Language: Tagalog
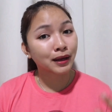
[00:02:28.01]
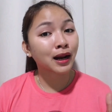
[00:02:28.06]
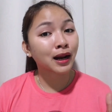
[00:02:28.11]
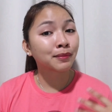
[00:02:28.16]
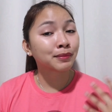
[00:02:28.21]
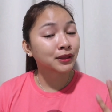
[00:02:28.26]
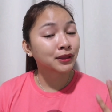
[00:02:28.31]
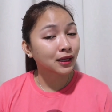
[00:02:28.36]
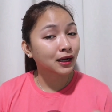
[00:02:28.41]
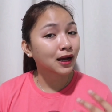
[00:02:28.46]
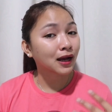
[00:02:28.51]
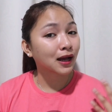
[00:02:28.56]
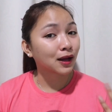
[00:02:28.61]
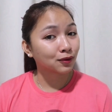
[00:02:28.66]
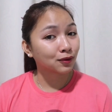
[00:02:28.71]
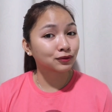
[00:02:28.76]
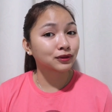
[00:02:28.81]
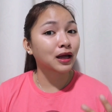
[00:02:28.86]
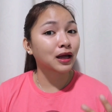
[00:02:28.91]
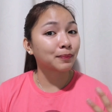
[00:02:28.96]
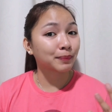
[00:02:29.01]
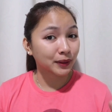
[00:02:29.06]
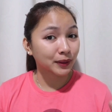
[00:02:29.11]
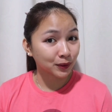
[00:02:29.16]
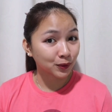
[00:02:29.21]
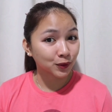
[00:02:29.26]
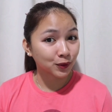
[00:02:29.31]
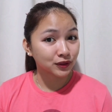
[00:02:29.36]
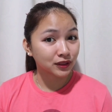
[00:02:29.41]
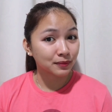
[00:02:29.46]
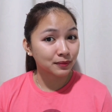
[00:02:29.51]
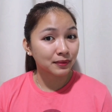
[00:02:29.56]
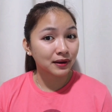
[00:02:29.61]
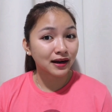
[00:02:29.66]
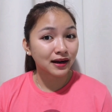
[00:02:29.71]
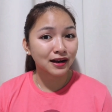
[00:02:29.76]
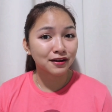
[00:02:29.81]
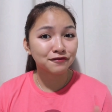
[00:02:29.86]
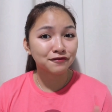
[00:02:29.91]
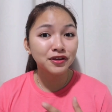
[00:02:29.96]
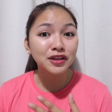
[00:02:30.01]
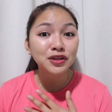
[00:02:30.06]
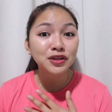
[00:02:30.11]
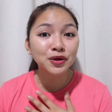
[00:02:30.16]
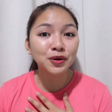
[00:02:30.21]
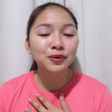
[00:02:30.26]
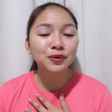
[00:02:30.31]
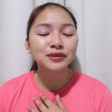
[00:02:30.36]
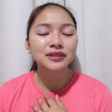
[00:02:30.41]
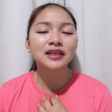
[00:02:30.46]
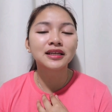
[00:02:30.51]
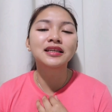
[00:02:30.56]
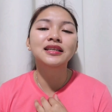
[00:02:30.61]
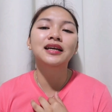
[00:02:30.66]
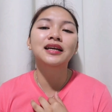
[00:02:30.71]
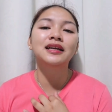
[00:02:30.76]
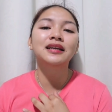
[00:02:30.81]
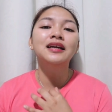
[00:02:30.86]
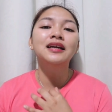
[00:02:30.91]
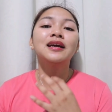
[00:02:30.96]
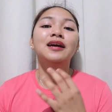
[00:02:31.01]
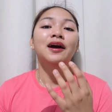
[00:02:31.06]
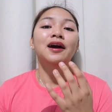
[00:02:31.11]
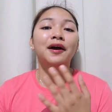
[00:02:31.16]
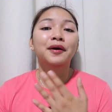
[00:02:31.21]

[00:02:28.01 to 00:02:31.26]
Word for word: marami na nga akong napanood ng mga videos, ganyan.